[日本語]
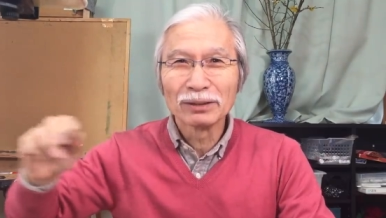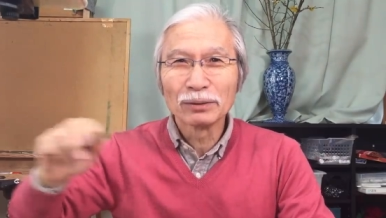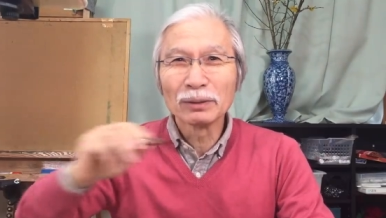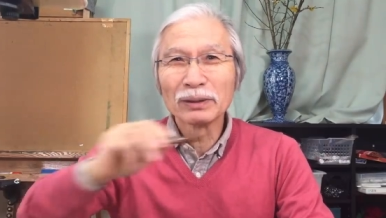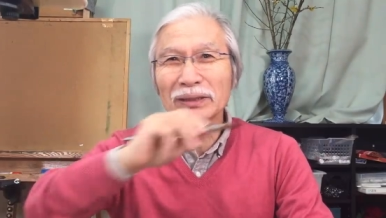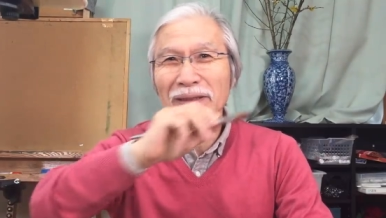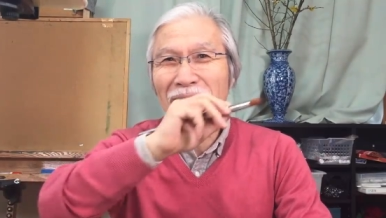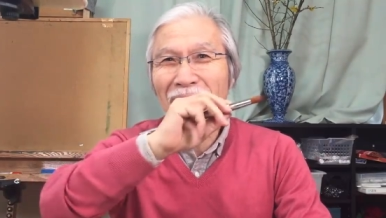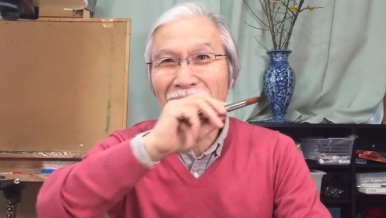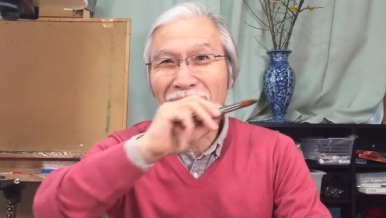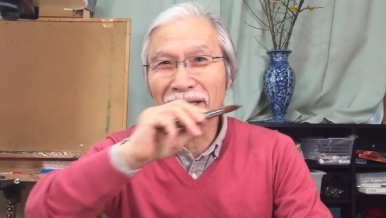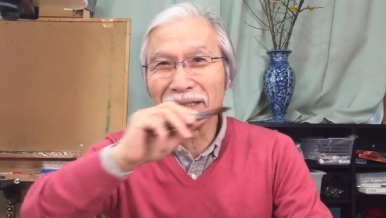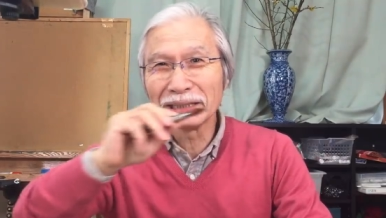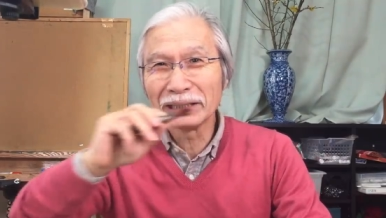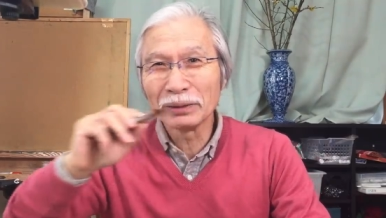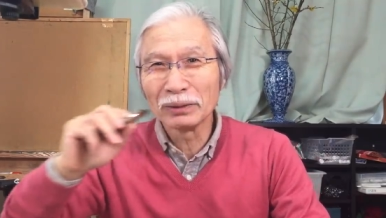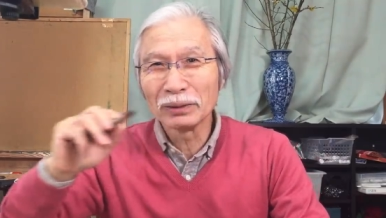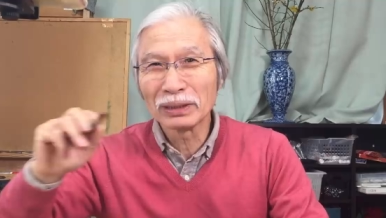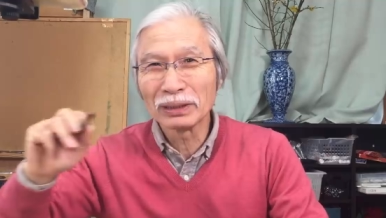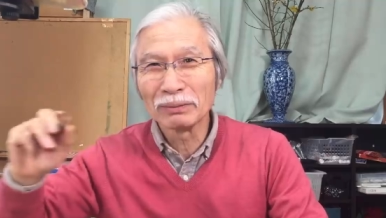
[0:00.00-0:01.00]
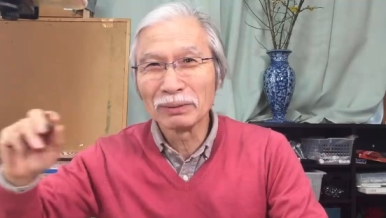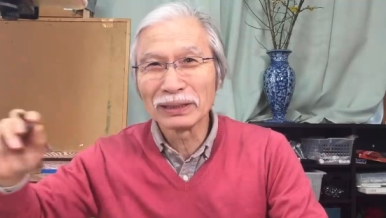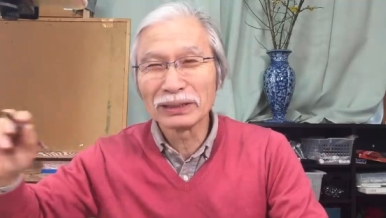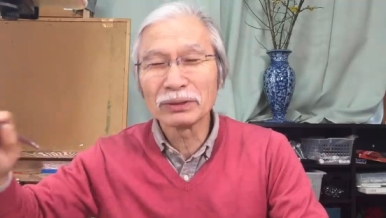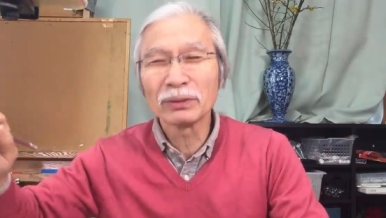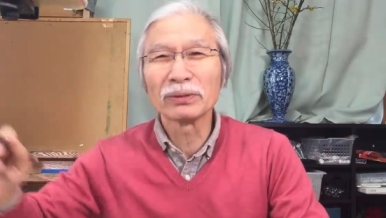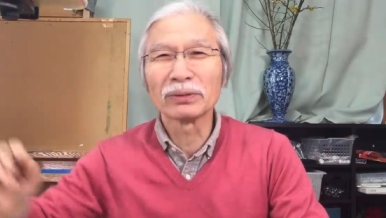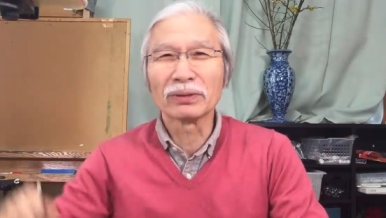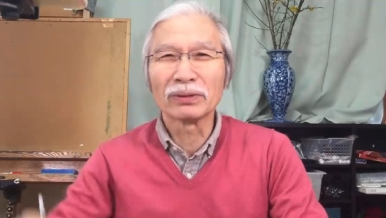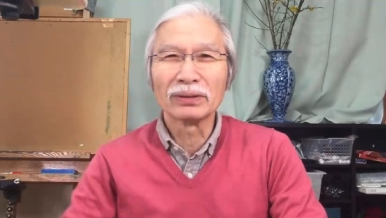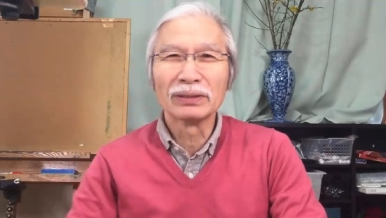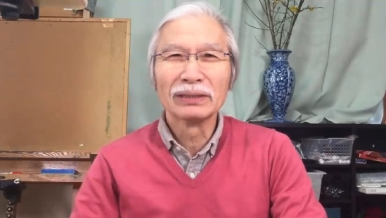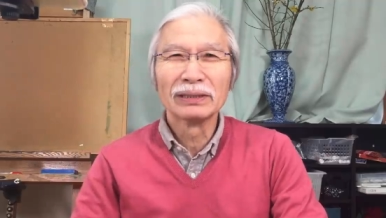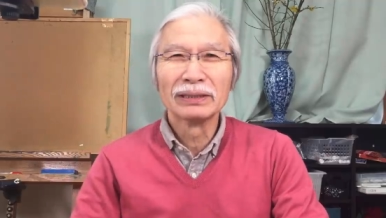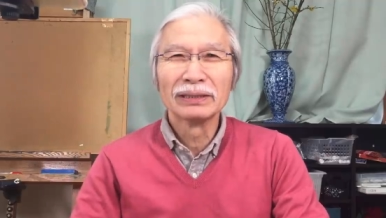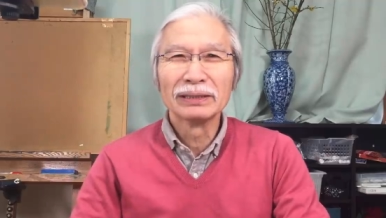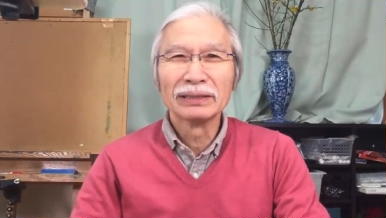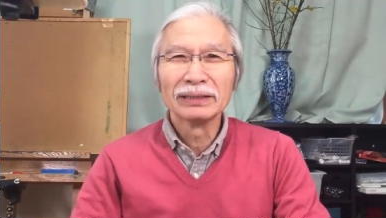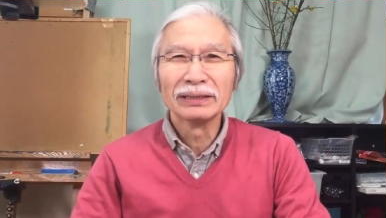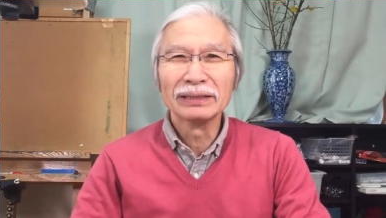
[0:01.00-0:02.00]
とにかく長い線を引きましょうと
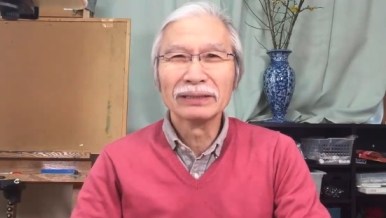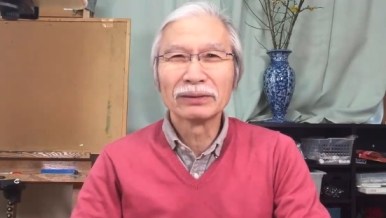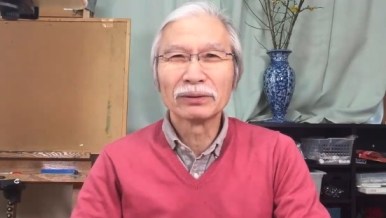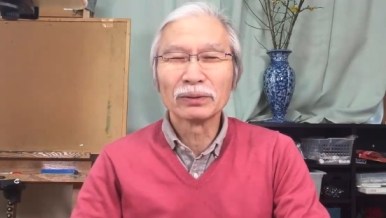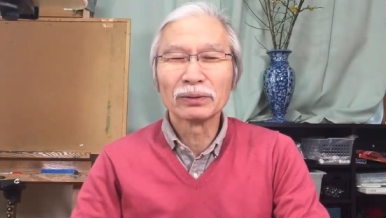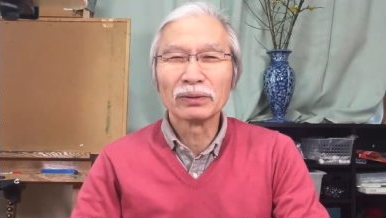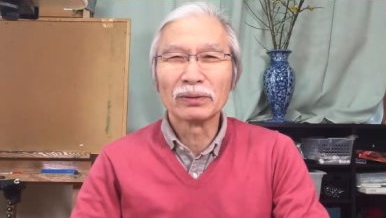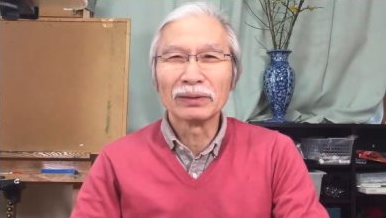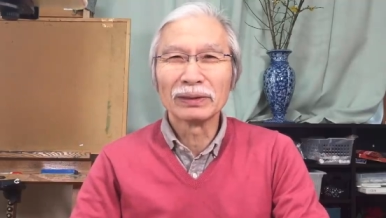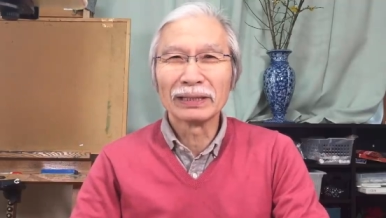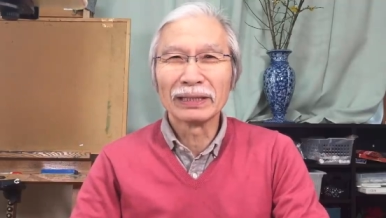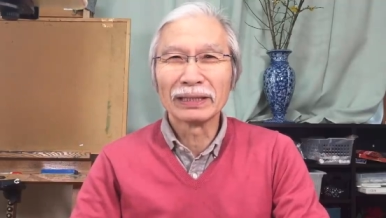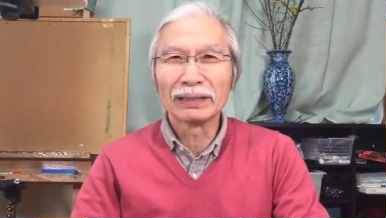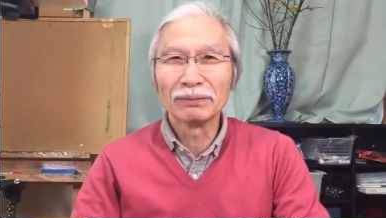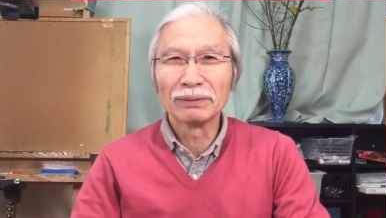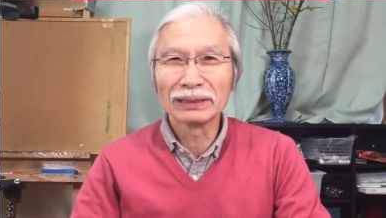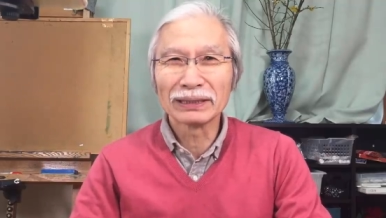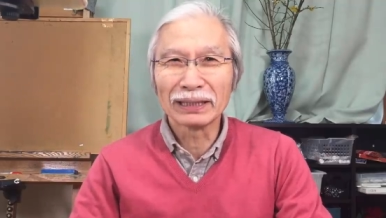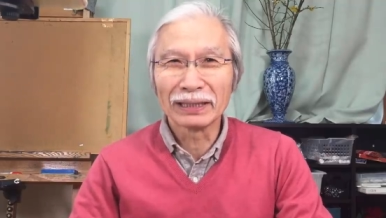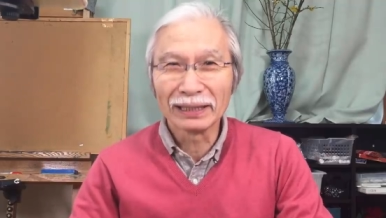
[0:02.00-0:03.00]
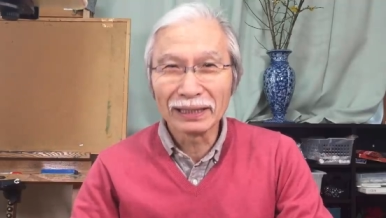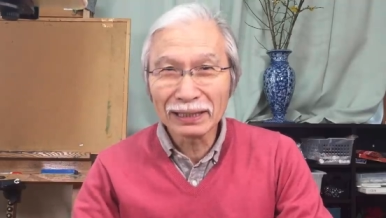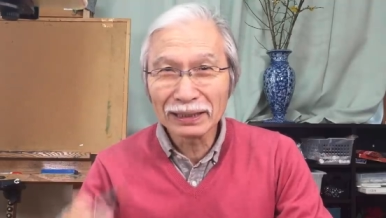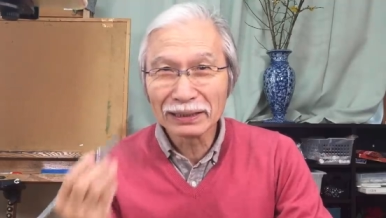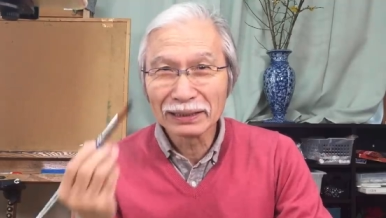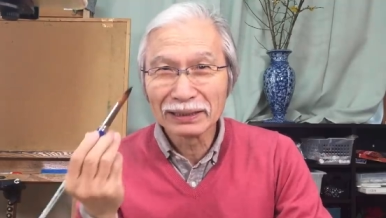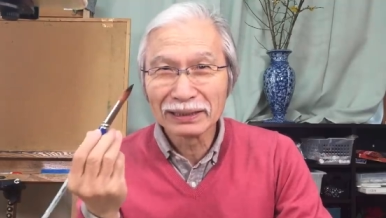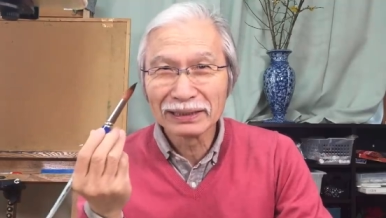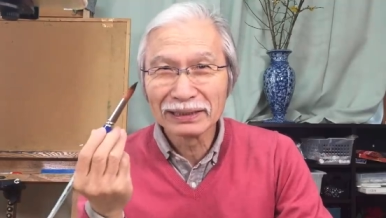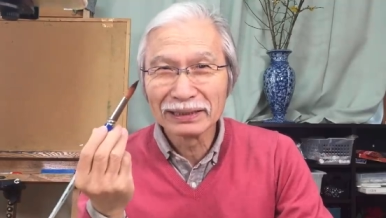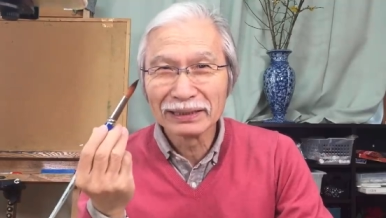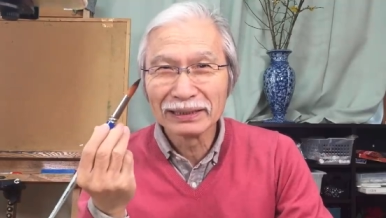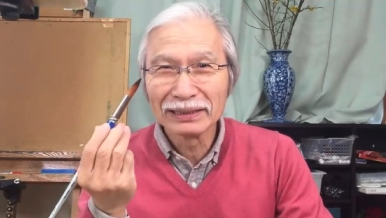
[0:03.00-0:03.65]
いうことをやりましたね。